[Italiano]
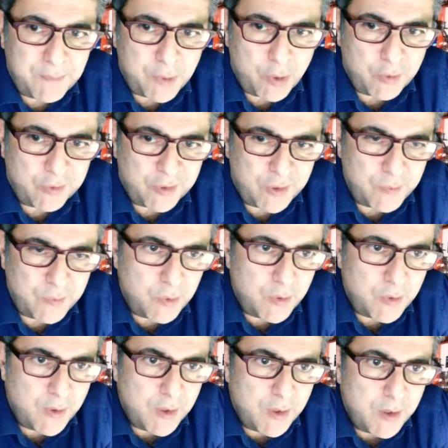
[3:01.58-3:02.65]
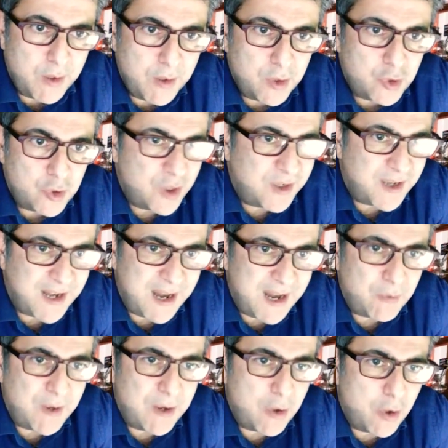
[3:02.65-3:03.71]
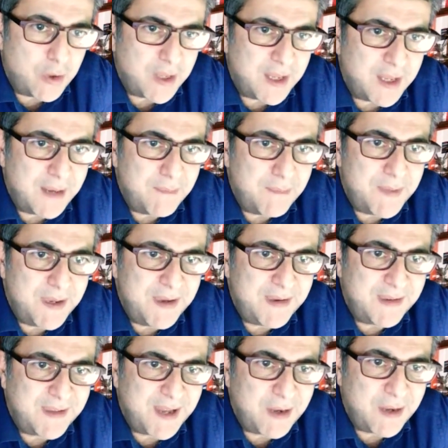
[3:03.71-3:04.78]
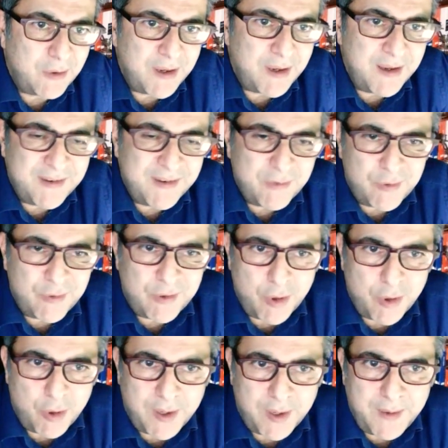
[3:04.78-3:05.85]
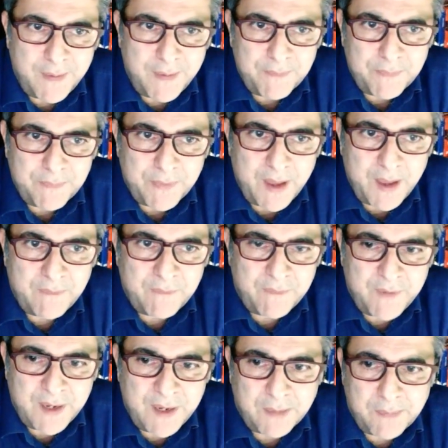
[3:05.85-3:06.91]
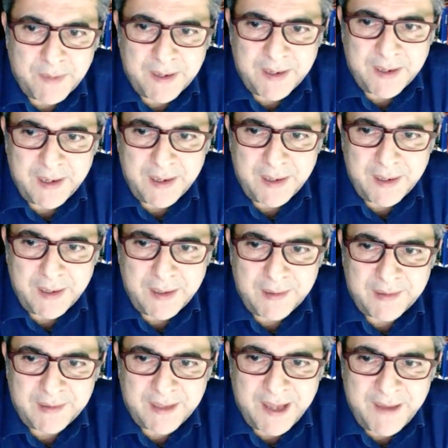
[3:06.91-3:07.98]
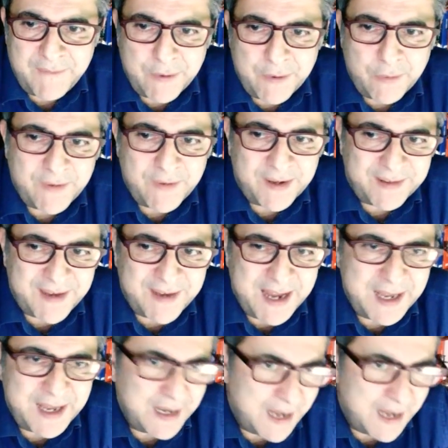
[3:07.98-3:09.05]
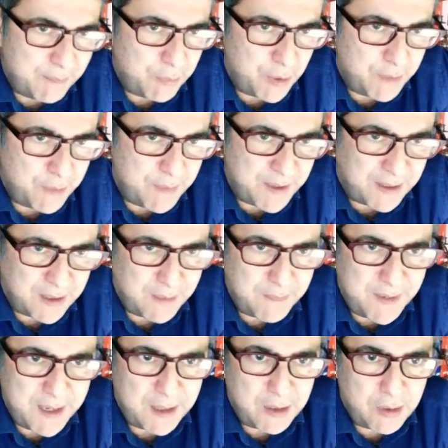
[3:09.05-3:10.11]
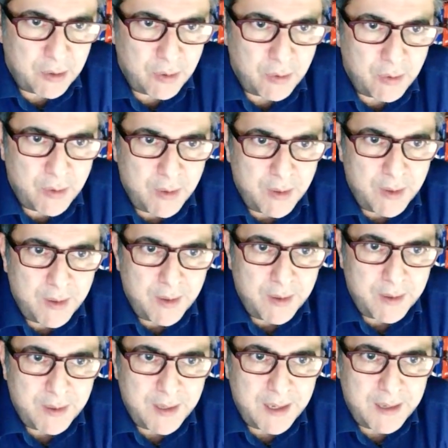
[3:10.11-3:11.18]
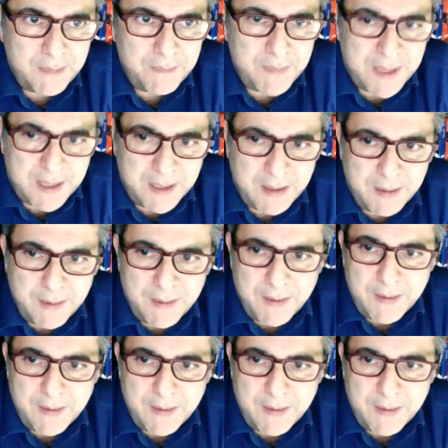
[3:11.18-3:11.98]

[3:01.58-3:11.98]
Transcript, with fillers: prossimo ci sarà una nota del Ministero dell'Istruzione a firma di Stefano Versari, capo dipartimento del MI,